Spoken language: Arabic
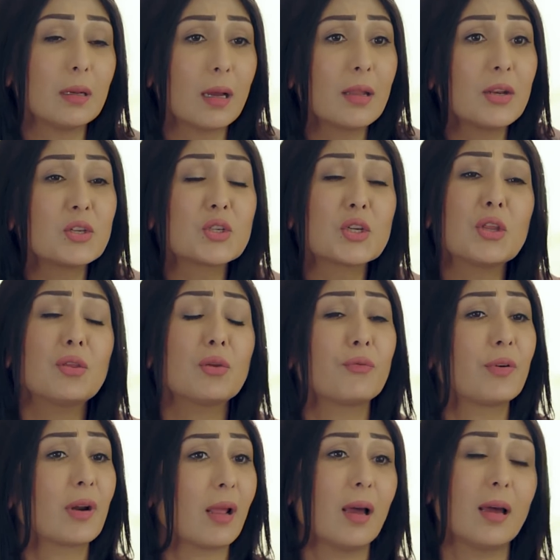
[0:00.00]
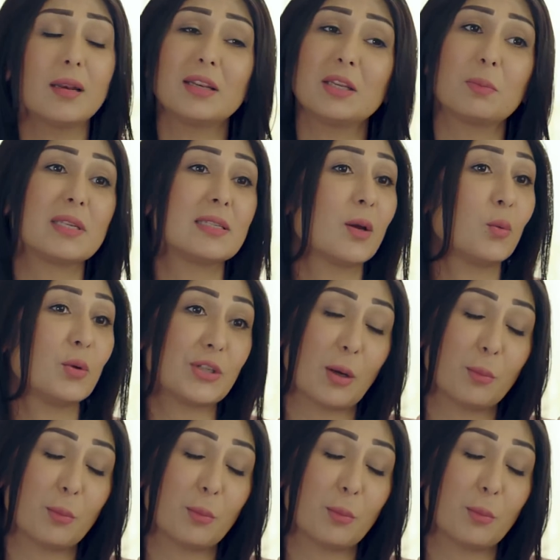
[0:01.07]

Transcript: انا ايش كثر فرحانة اني بزوج